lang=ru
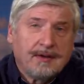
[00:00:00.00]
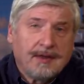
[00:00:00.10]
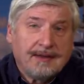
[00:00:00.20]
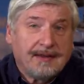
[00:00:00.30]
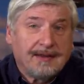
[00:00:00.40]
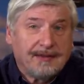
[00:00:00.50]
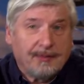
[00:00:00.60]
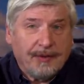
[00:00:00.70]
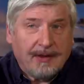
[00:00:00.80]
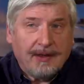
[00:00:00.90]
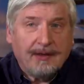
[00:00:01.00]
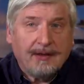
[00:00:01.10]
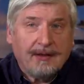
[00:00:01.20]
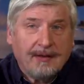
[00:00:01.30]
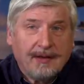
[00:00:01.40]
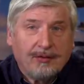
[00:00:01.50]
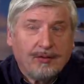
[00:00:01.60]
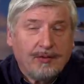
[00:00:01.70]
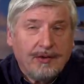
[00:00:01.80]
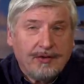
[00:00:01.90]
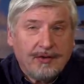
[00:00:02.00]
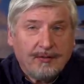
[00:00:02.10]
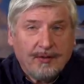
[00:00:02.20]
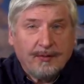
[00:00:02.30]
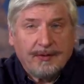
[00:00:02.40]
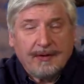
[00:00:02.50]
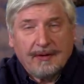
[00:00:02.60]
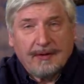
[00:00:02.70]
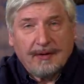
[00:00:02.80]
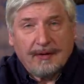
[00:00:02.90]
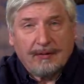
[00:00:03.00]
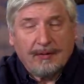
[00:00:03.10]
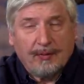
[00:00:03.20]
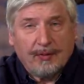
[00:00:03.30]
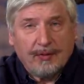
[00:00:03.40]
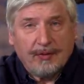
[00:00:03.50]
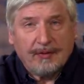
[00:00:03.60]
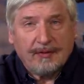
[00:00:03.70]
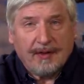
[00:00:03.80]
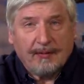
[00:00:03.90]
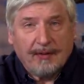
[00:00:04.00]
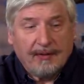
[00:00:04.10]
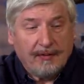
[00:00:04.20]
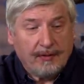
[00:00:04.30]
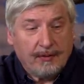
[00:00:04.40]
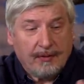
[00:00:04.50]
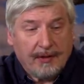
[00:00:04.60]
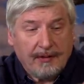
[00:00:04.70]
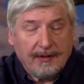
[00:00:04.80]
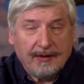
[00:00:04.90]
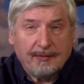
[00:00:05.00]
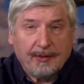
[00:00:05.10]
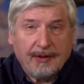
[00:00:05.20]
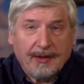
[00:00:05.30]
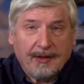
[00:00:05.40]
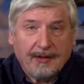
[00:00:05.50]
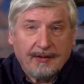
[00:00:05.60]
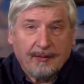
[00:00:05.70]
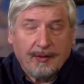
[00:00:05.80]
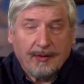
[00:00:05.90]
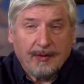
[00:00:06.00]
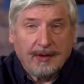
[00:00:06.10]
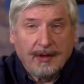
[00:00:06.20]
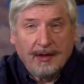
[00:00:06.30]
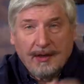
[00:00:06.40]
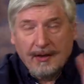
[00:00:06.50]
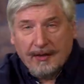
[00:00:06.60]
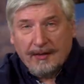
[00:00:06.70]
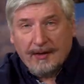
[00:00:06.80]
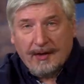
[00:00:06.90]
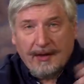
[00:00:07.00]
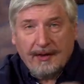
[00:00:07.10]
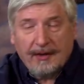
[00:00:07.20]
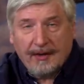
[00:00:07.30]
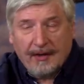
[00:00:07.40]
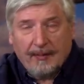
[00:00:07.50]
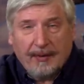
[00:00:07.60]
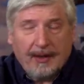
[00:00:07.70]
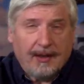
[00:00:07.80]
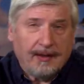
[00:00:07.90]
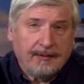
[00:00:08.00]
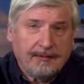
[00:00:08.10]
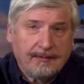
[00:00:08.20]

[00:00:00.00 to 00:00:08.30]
о тех испытаниях и о том личном опыте, который получил сам в результате испытания этих пленок на лейке МА.